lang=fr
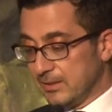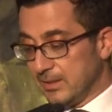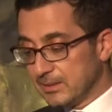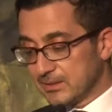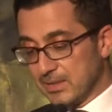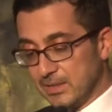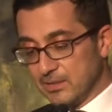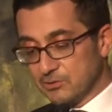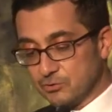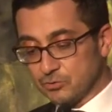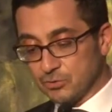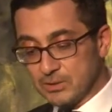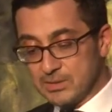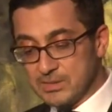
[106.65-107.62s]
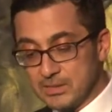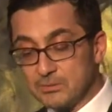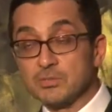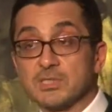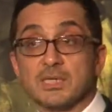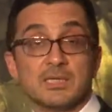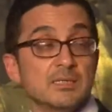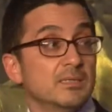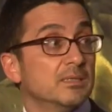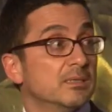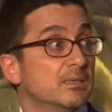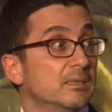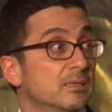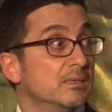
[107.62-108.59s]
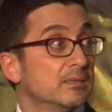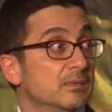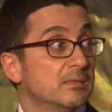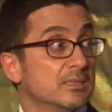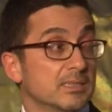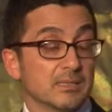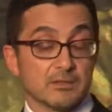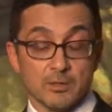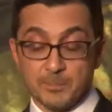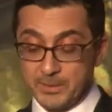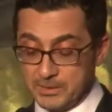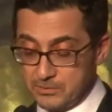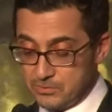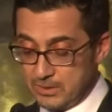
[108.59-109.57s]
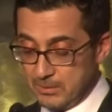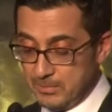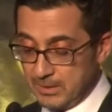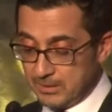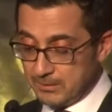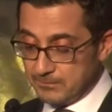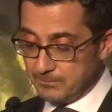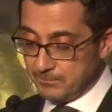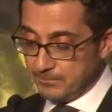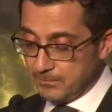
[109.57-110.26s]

l'excellence juridique au sein des entreprises du Québec.